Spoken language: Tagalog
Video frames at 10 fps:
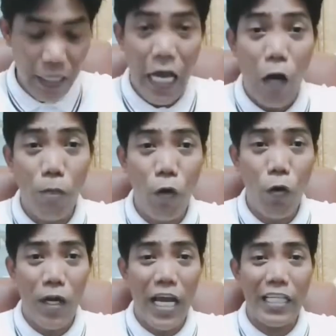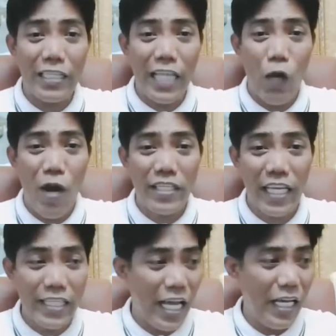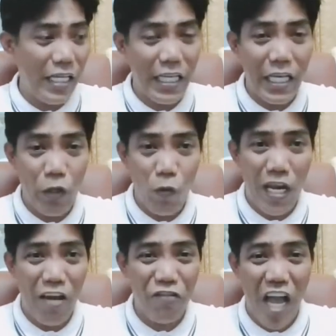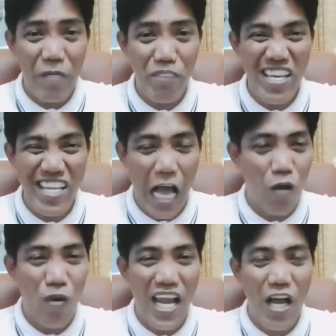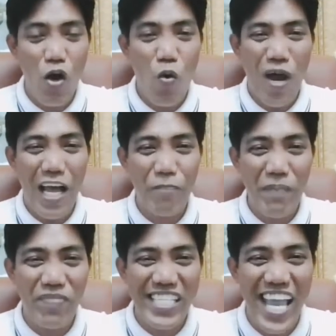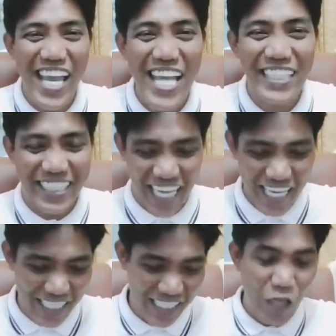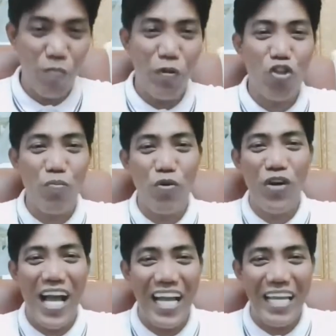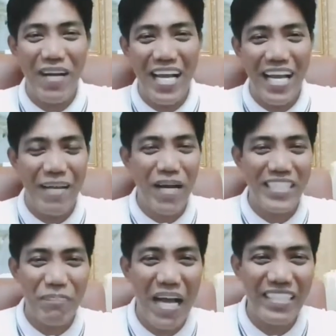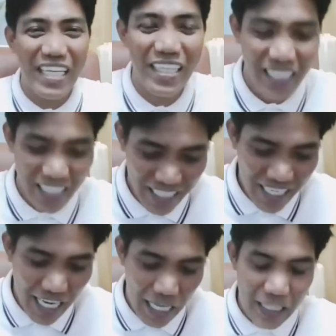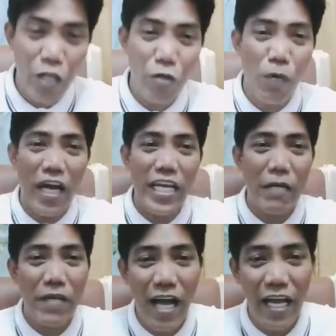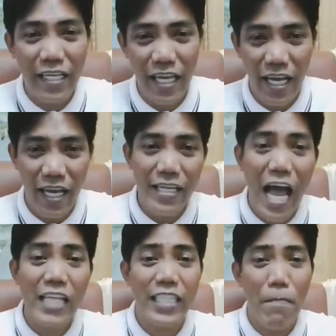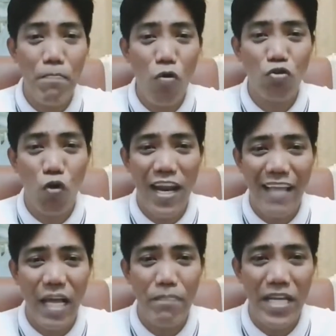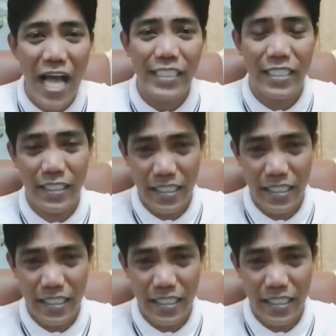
ako po walang dalawang salita, walang 5 minutes, ah, walang walang 50 seconds, ha. Ah. Kinumpyut ko po yung aking mga budget budget at tayo po ay nagbigay uh, ng 10 toneladang bigas,